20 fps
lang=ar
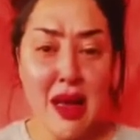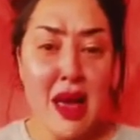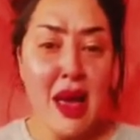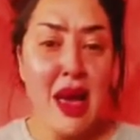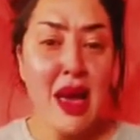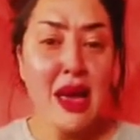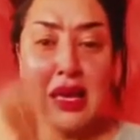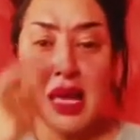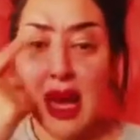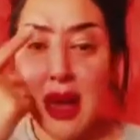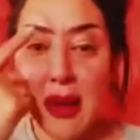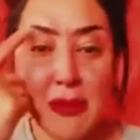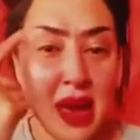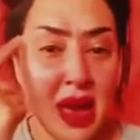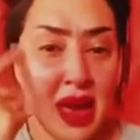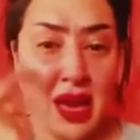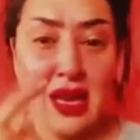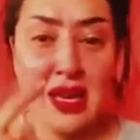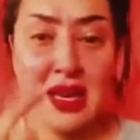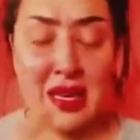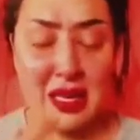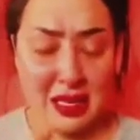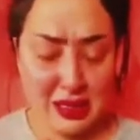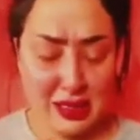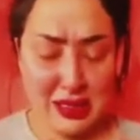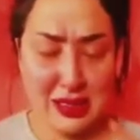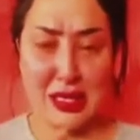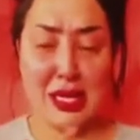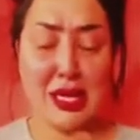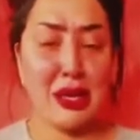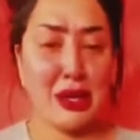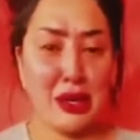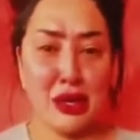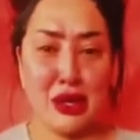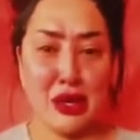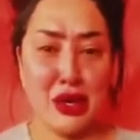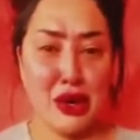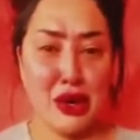يا معينية تزرقو